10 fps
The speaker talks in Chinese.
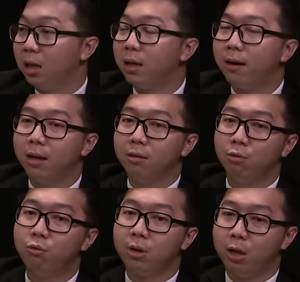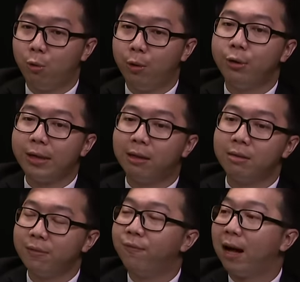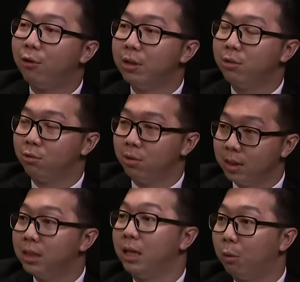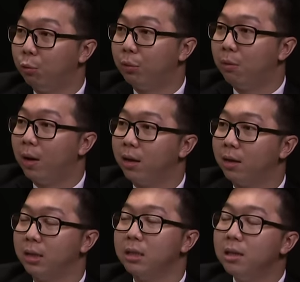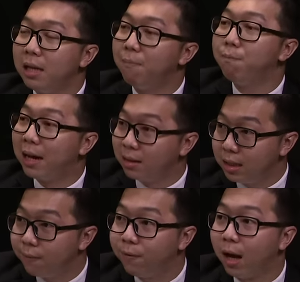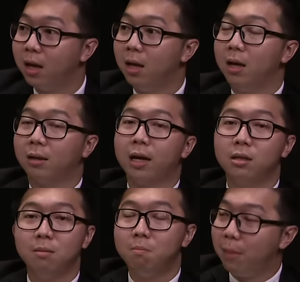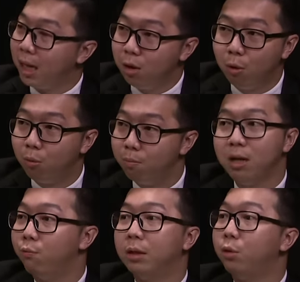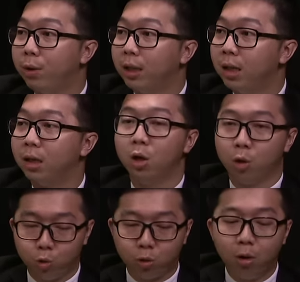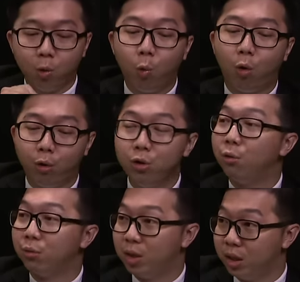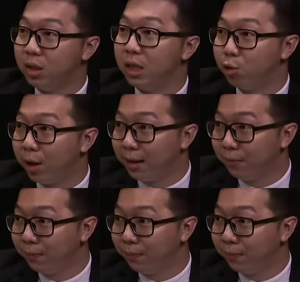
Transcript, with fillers: 当然，如果你回归到这个法律这个角度的话呢，其实联邦宪法它是没有明文规定说我有知情权，